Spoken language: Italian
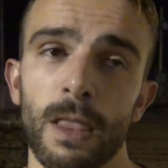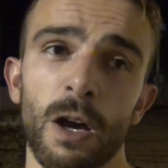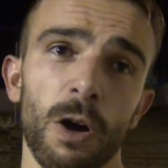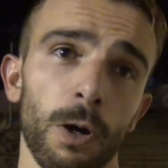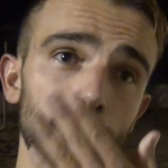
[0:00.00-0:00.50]

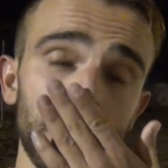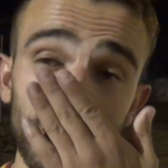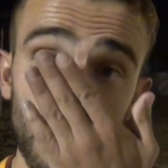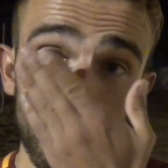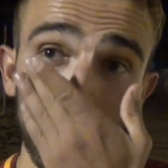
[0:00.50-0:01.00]
No,
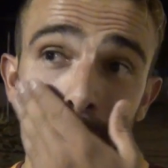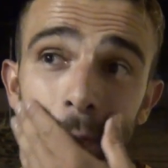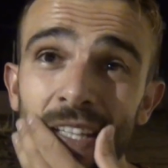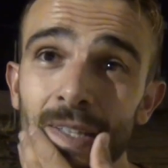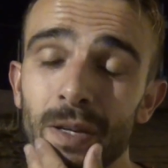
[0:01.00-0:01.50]

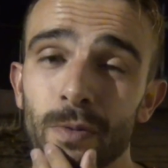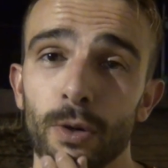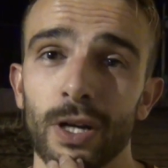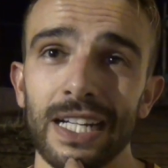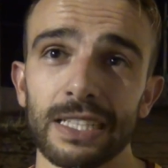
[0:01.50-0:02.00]
Probabilmente abbiamo un po'
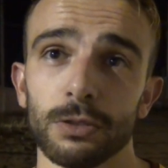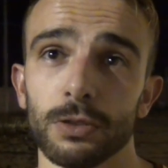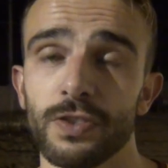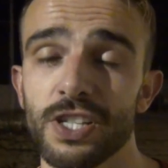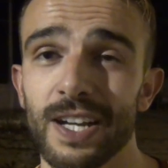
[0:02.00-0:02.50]
calato
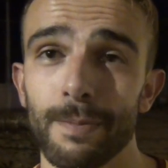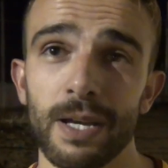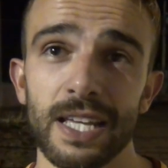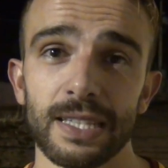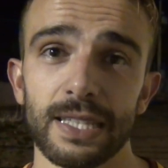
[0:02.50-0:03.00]

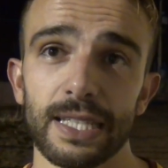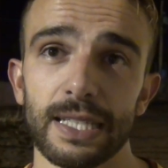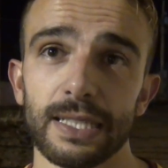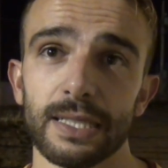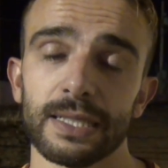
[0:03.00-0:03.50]

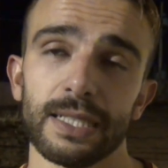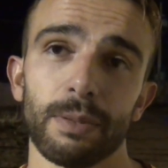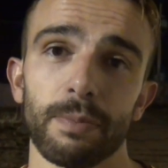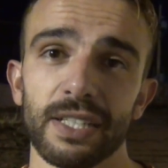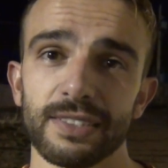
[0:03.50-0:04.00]
fisicamente, anche la
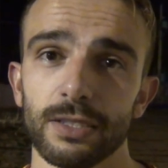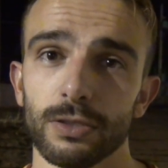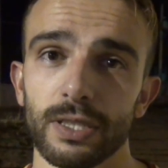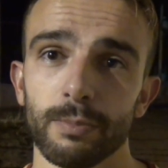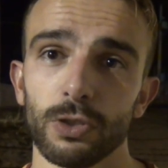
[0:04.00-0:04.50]

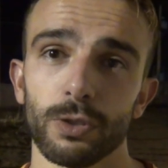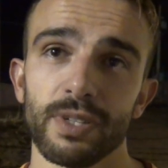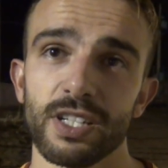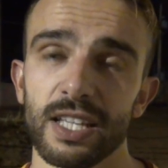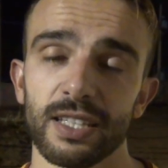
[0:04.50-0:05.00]
preparazione è molto
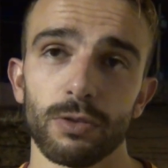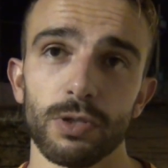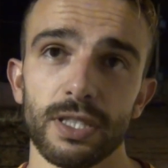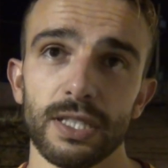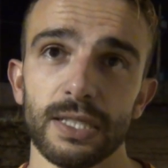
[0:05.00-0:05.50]
pesante,
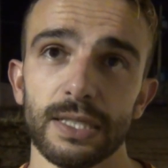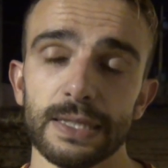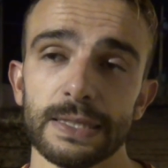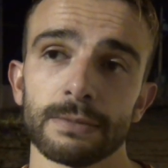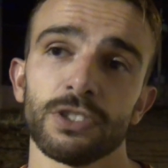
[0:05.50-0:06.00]
quindi
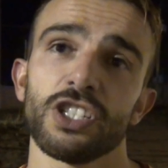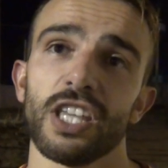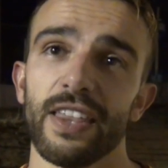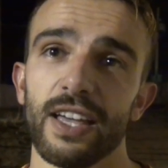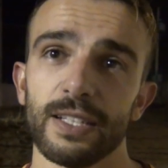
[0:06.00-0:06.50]
ci
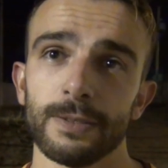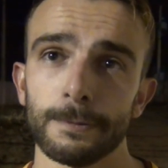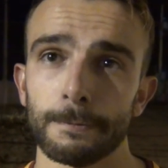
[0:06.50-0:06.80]
Preparazione